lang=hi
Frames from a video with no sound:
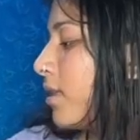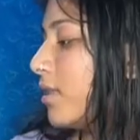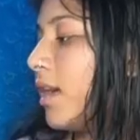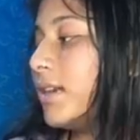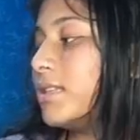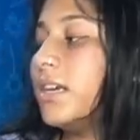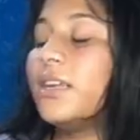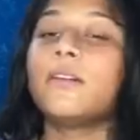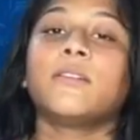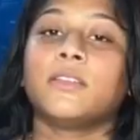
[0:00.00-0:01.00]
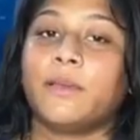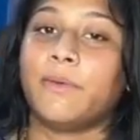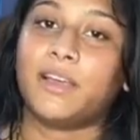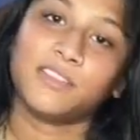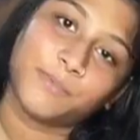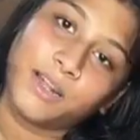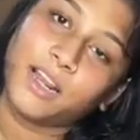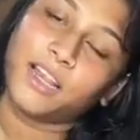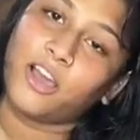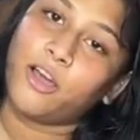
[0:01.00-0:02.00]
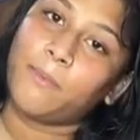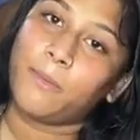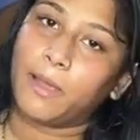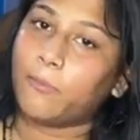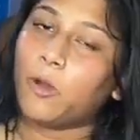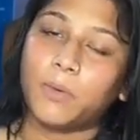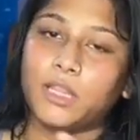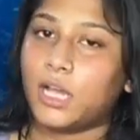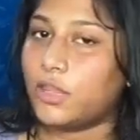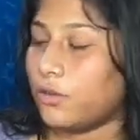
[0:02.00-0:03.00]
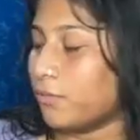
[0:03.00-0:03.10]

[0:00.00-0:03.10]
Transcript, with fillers: दैट्स इट ये मेरे हस्बैंड ने लिया और मैं भी आपको अपना दिखाती